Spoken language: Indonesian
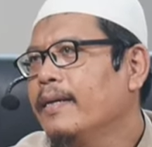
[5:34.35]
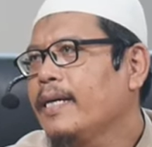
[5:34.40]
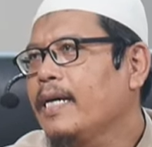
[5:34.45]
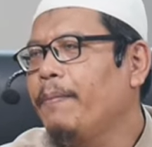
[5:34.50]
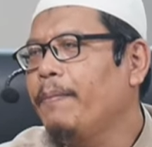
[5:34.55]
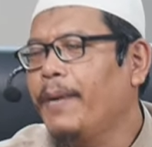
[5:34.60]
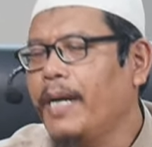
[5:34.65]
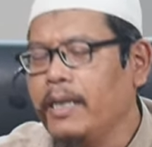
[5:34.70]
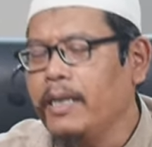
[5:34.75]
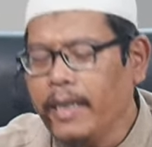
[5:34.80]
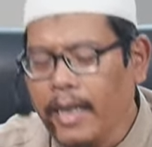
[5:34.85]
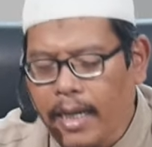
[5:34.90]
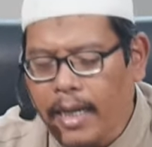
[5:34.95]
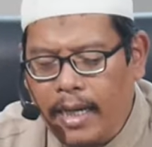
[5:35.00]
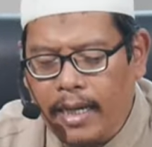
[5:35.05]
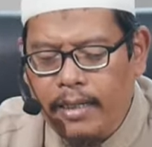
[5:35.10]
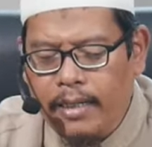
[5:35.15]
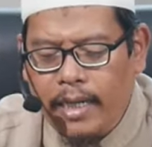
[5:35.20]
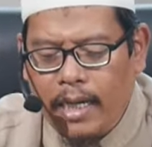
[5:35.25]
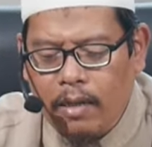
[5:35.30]

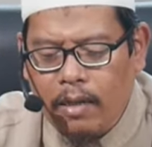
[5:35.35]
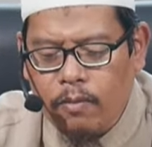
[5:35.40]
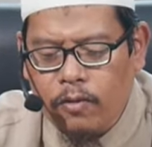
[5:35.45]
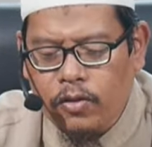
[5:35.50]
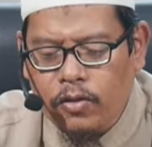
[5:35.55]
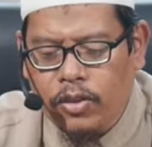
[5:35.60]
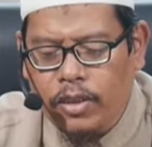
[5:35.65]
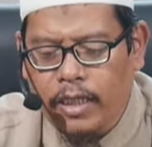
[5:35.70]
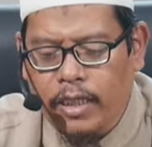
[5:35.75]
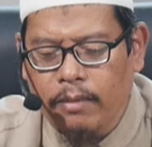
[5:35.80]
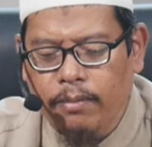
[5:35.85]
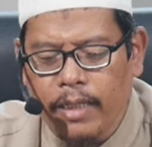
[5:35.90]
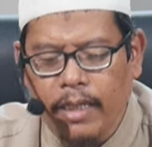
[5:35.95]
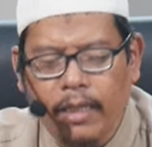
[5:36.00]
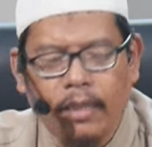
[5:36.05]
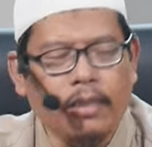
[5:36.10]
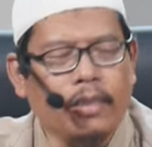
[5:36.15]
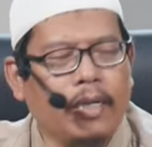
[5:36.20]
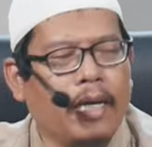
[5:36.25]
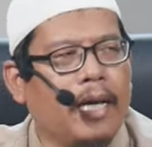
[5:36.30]
kebanyakan kaum
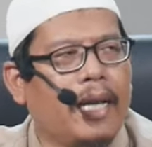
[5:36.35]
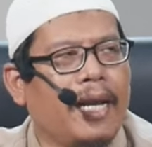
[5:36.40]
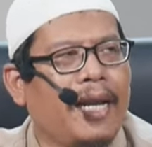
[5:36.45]
muslimin